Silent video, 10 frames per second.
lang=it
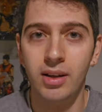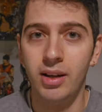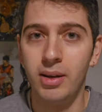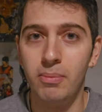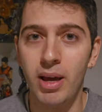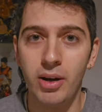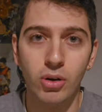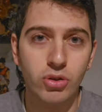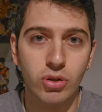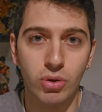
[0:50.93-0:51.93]
Ebbene,
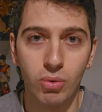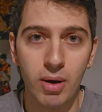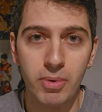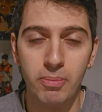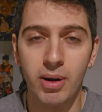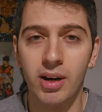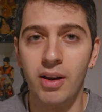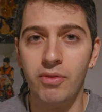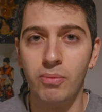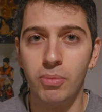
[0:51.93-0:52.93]
oggi sono qua per
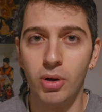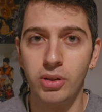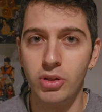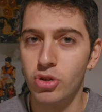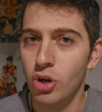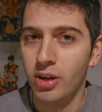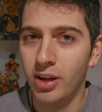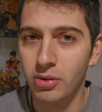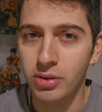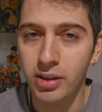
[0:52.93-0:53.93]
parlarvi un po' di ciò che
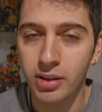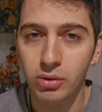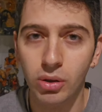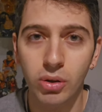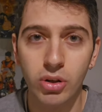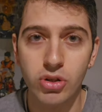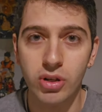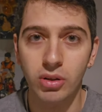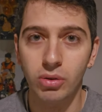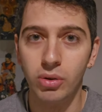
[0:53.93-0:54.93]
hanno detto i loro
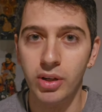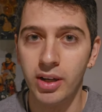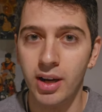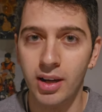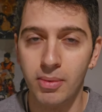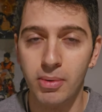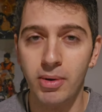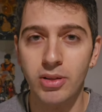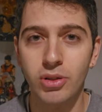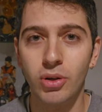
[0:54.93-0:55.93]
genitori alla
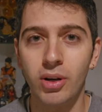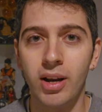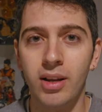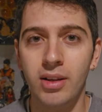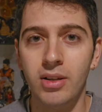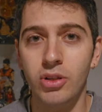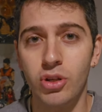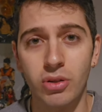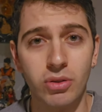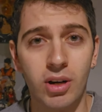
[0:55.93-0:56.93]
premiazione
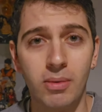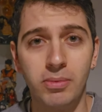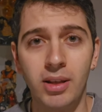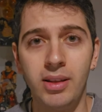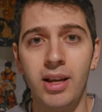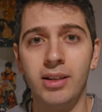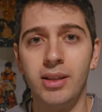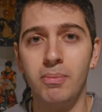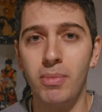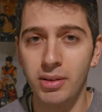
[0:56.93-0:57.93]
Ciao, sono Captain Nerd
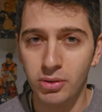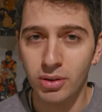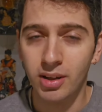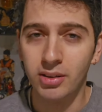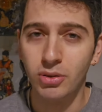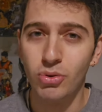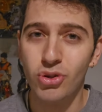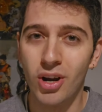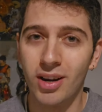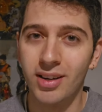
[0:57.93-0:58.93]
e bentornati su
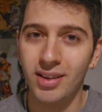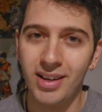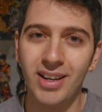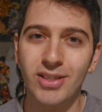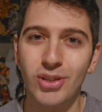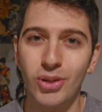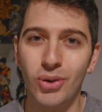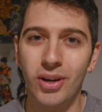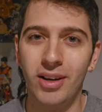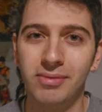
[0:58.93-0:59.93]
Chuck e
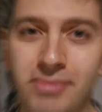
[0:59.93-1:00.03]
Azione.